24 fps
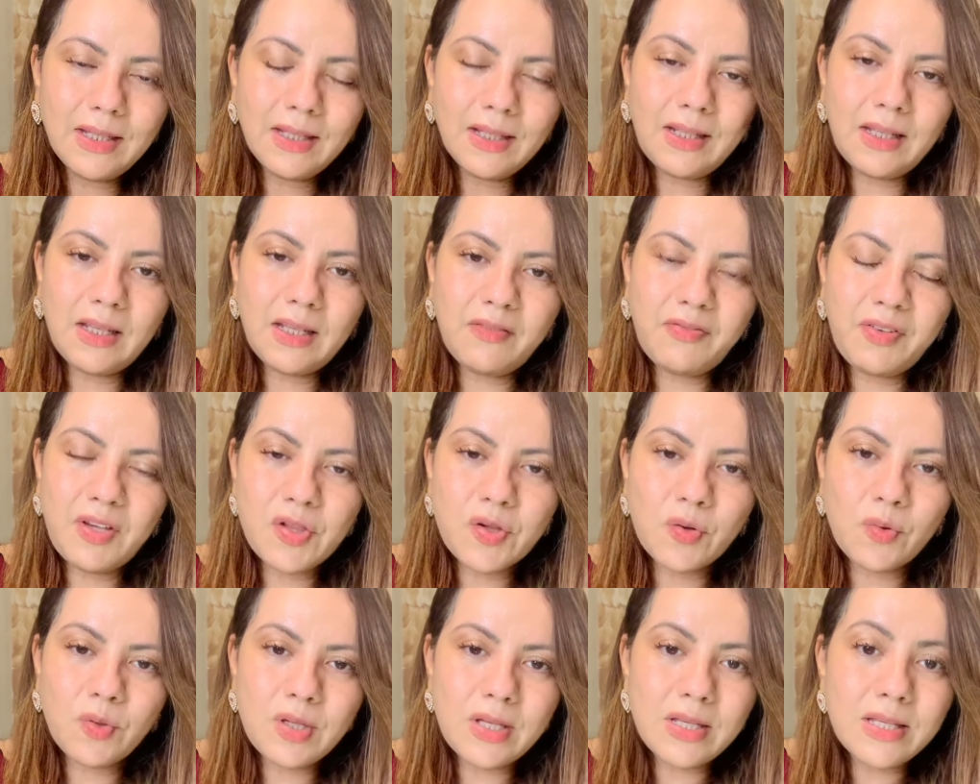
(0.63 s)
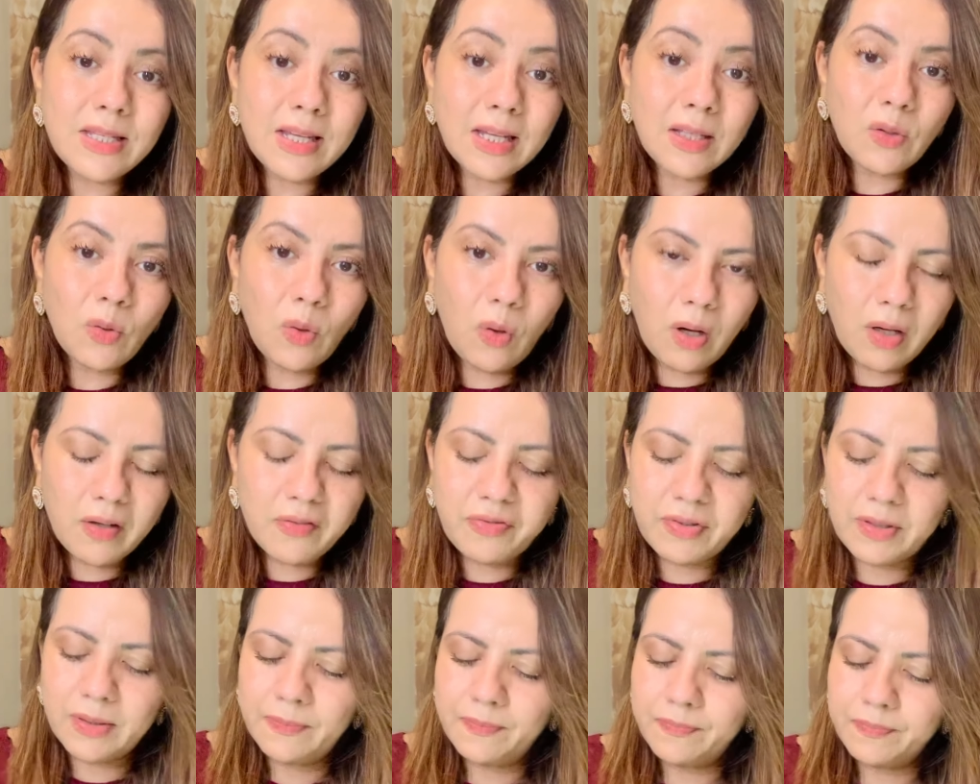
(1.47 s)
Levítico
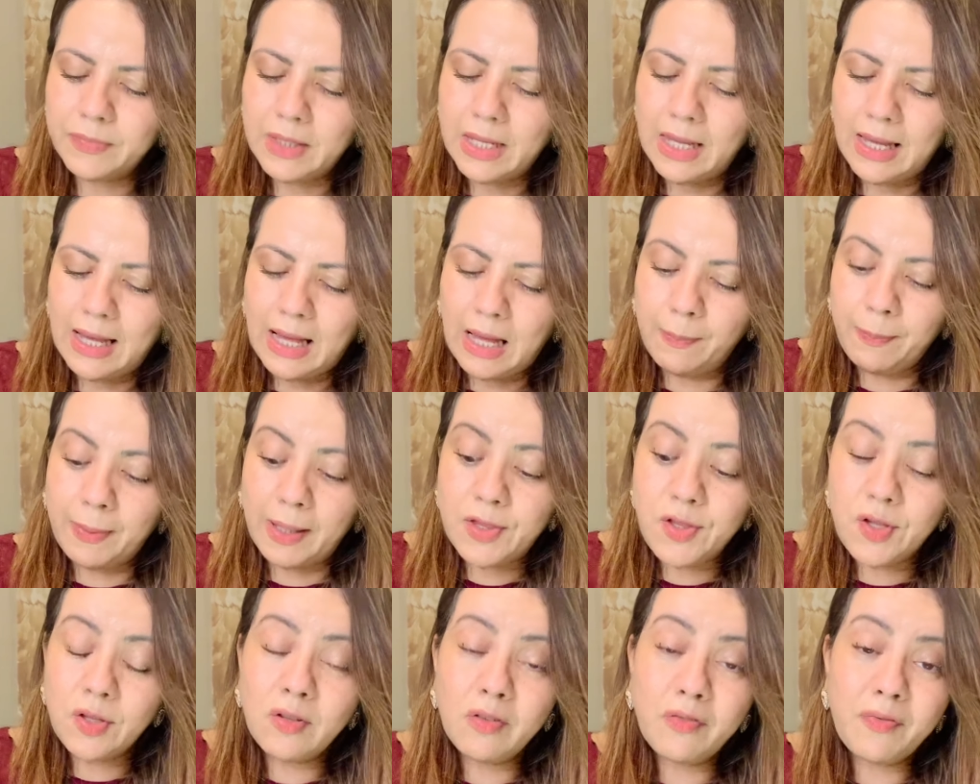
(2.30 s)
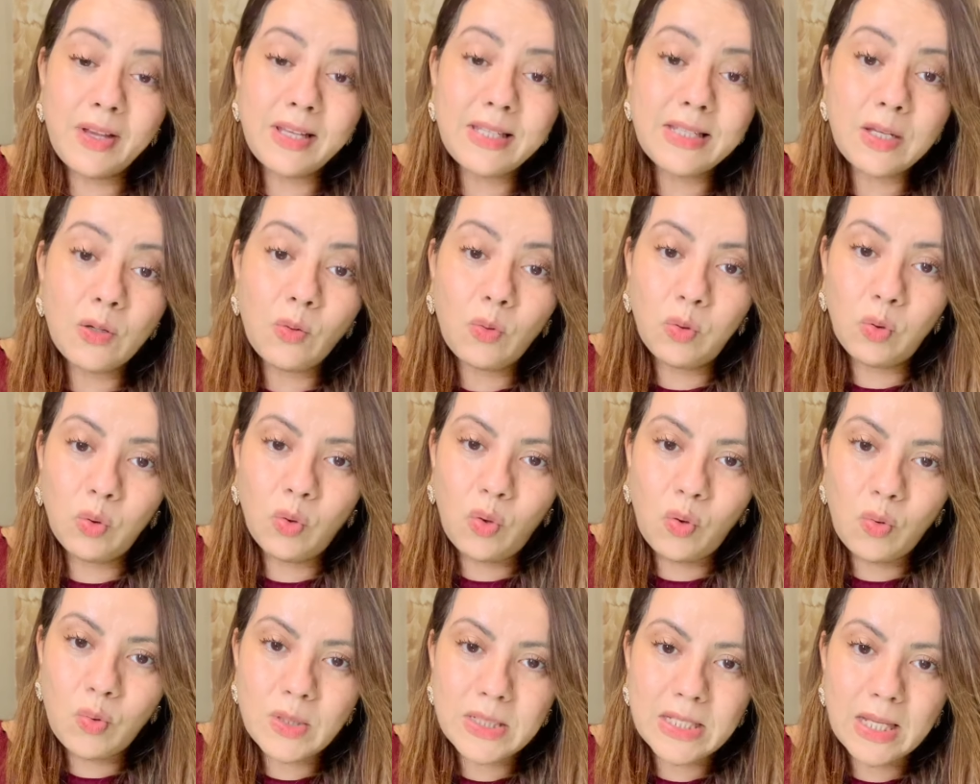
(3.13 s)
19, a partir do versículo
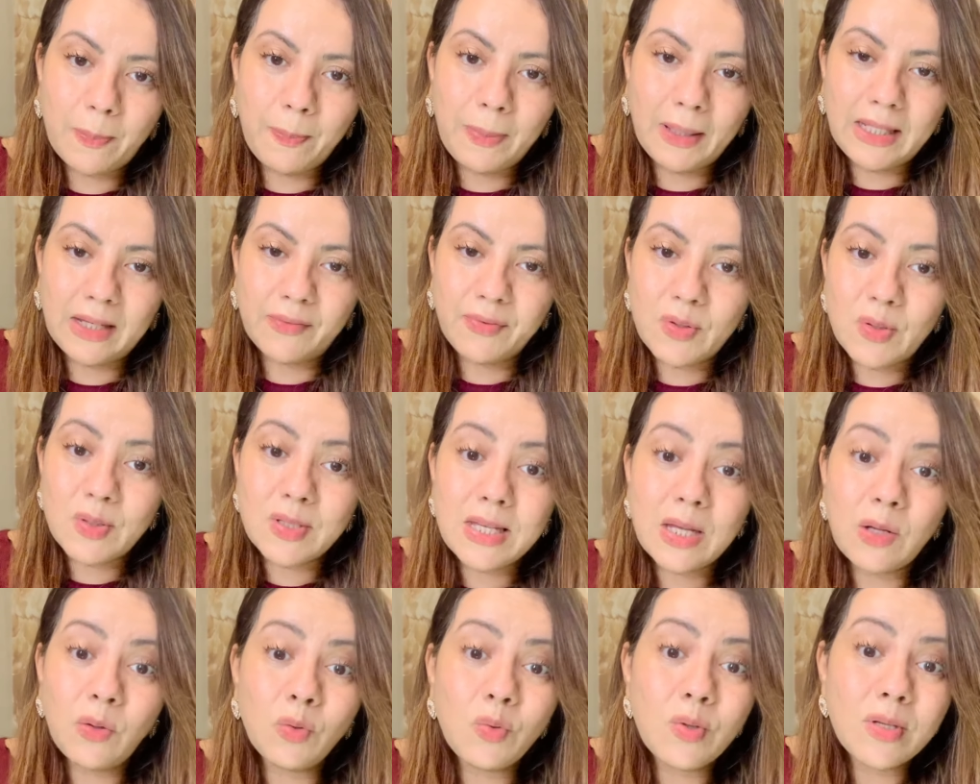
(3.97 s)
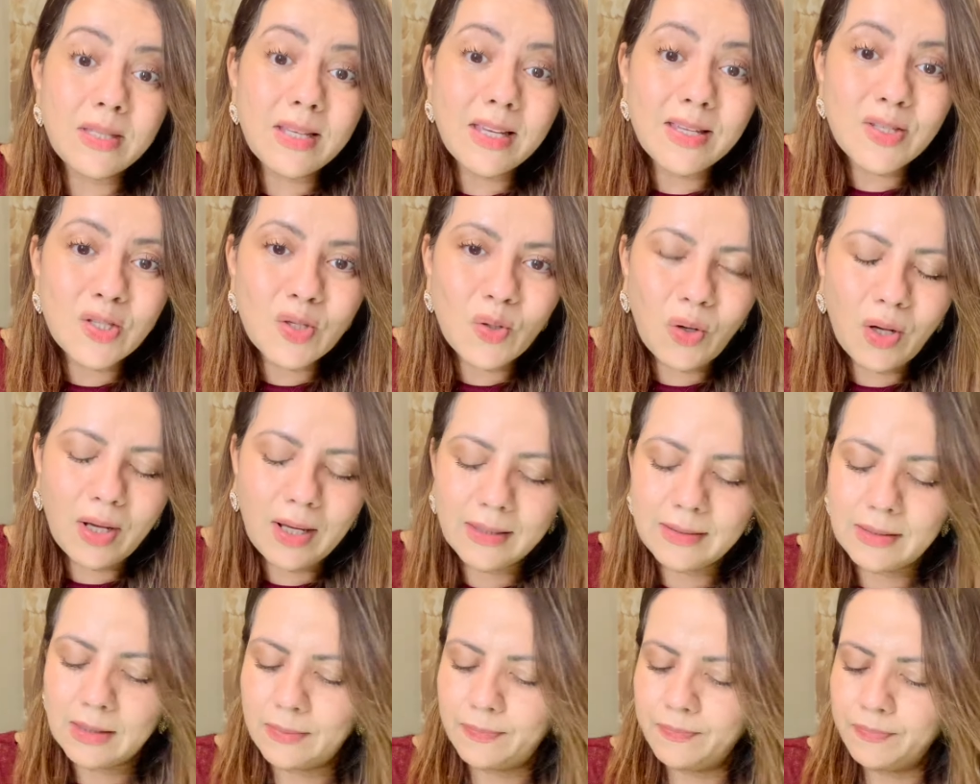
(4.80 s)
11, a palavra do Senhor nos
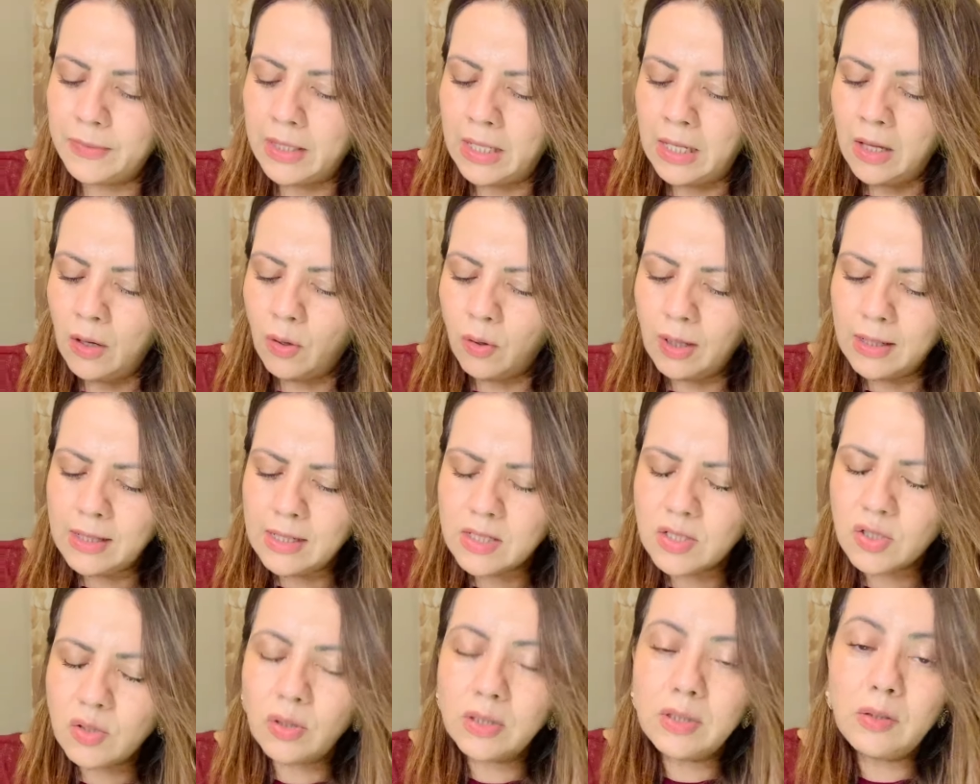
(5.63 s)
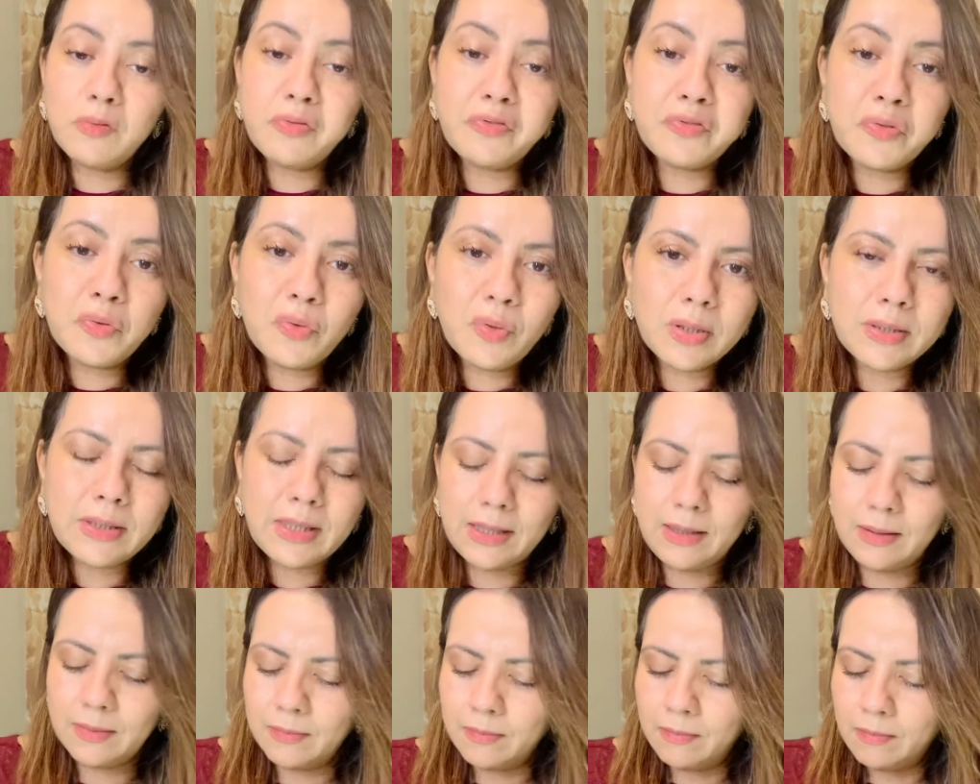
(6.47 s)
exorta. Olha só, não
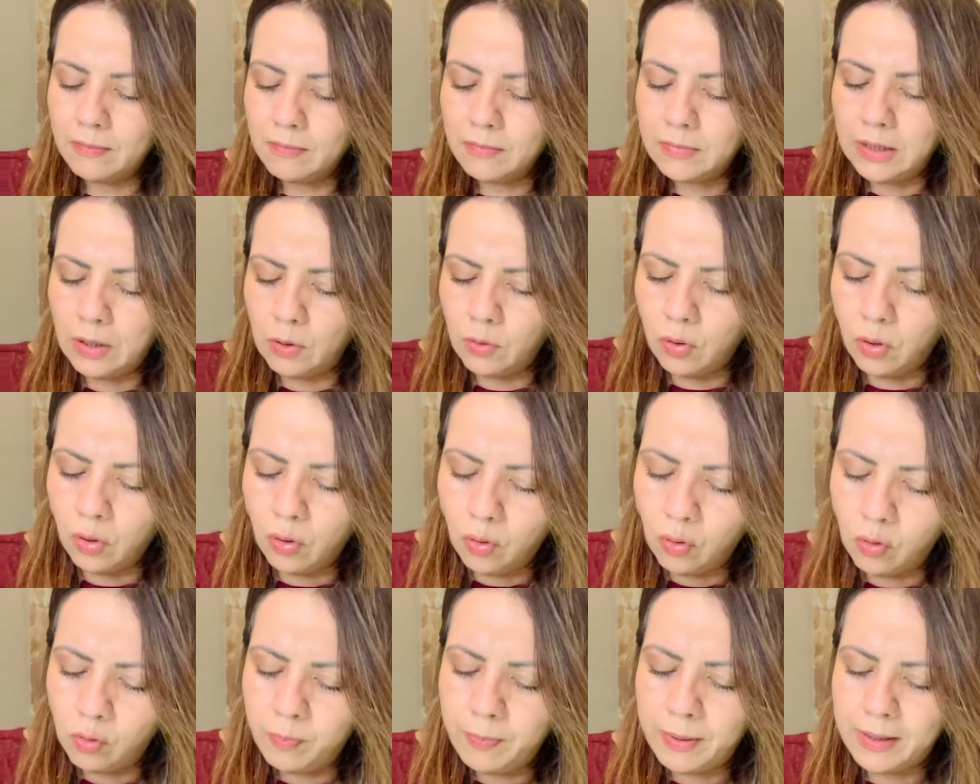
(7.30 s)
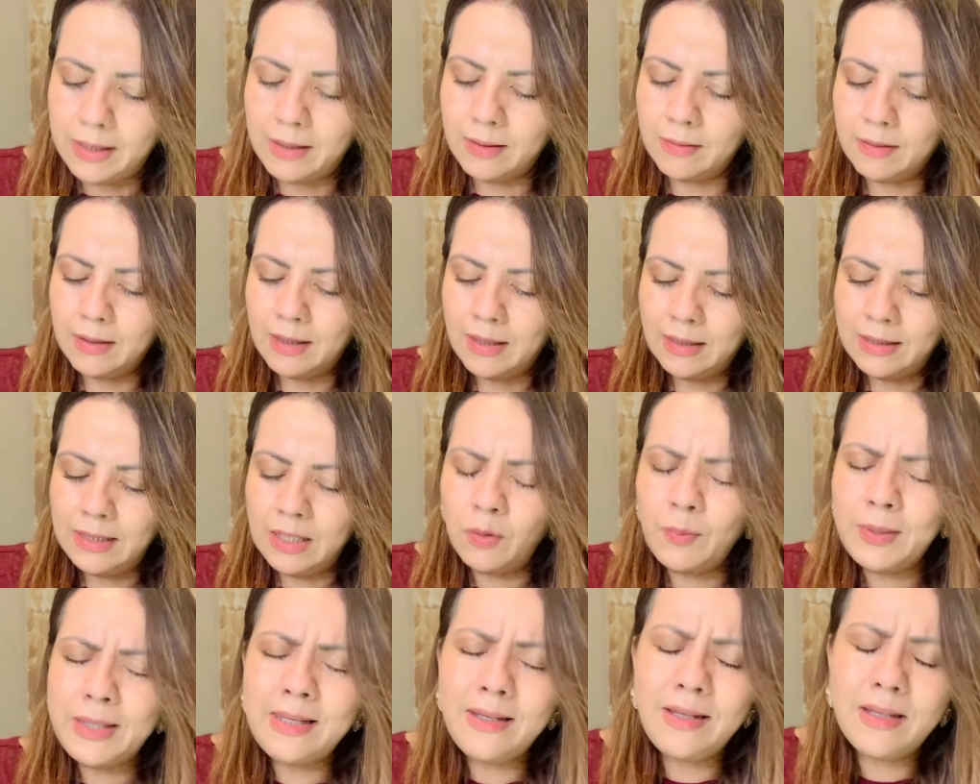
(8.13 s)
furtem, não roubem,
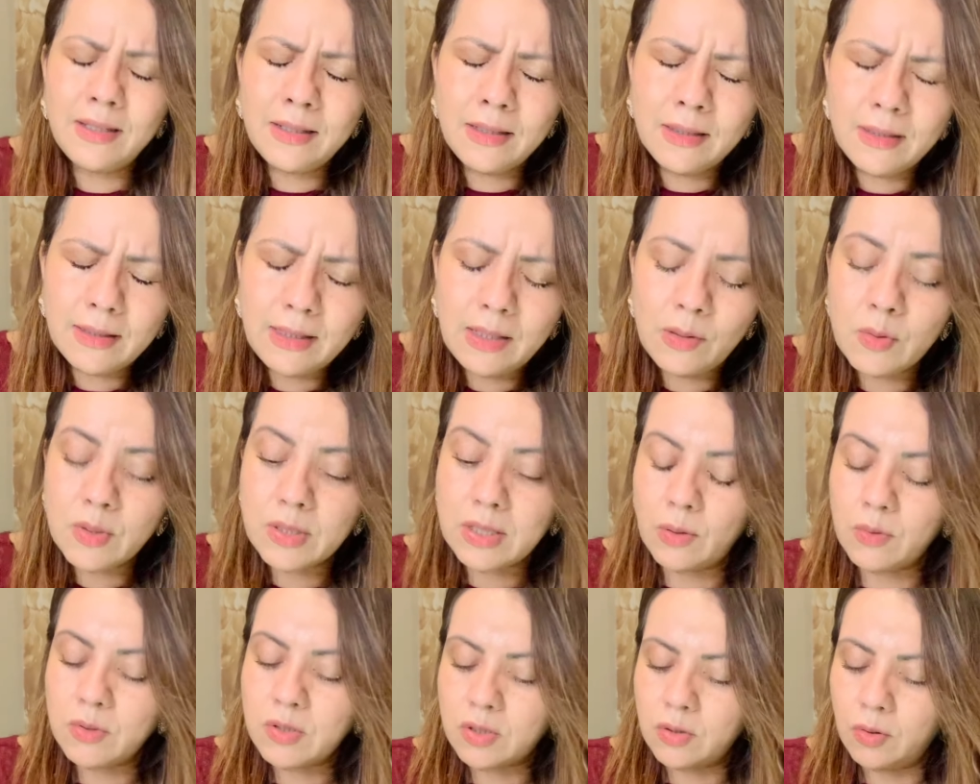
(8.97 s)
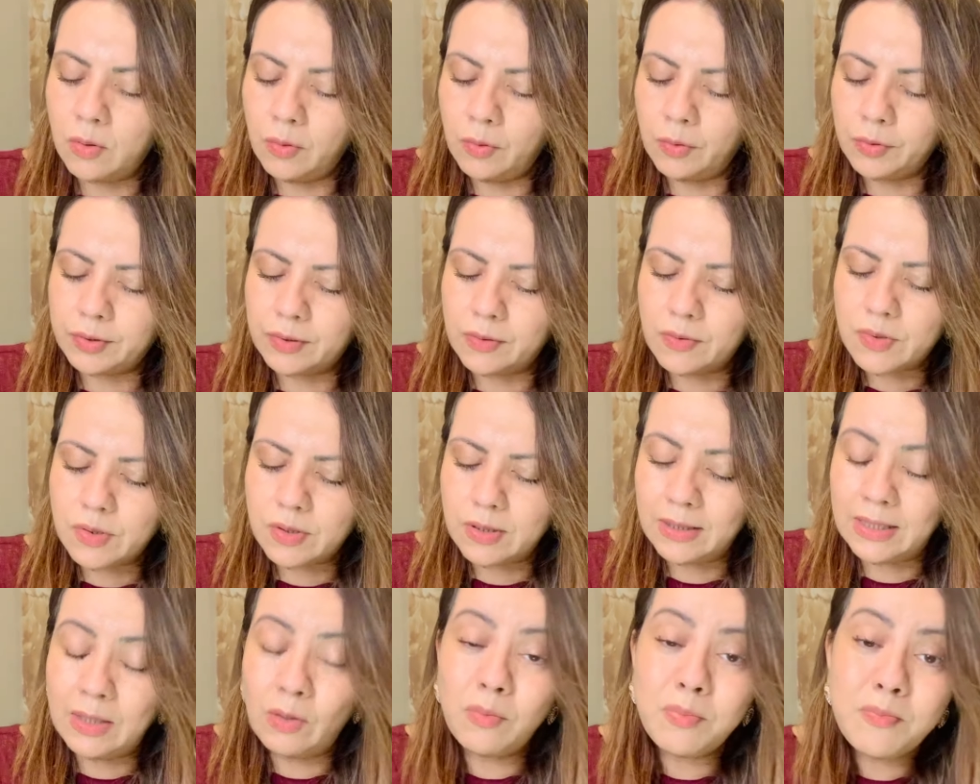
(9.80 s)
não enganem uns aos outros,
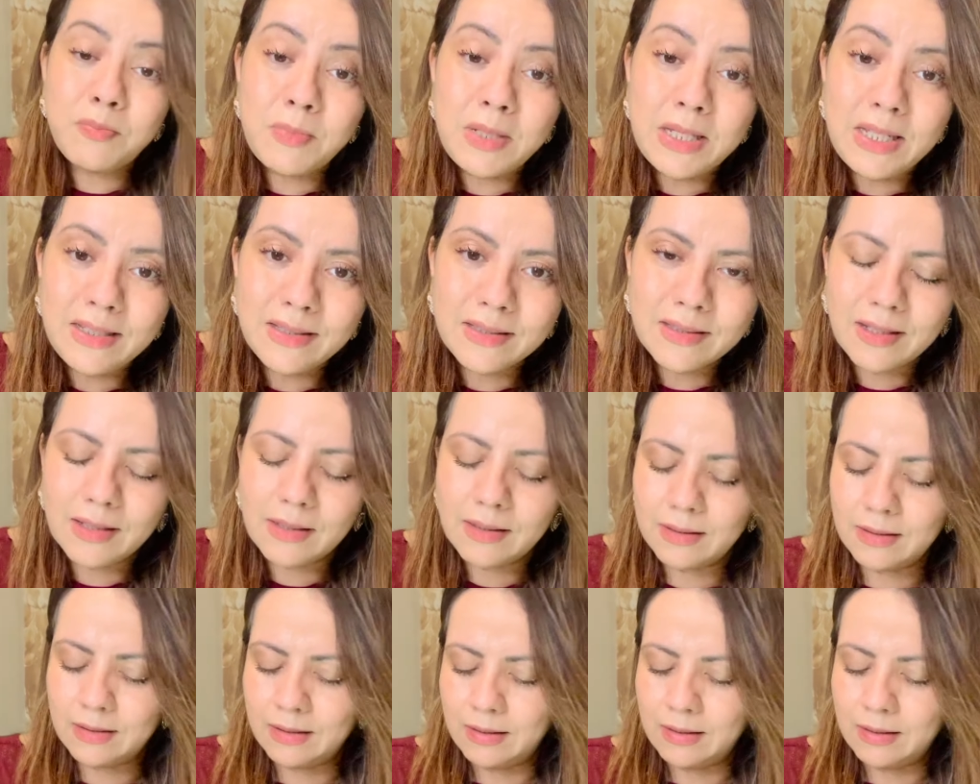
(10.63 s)
não minta,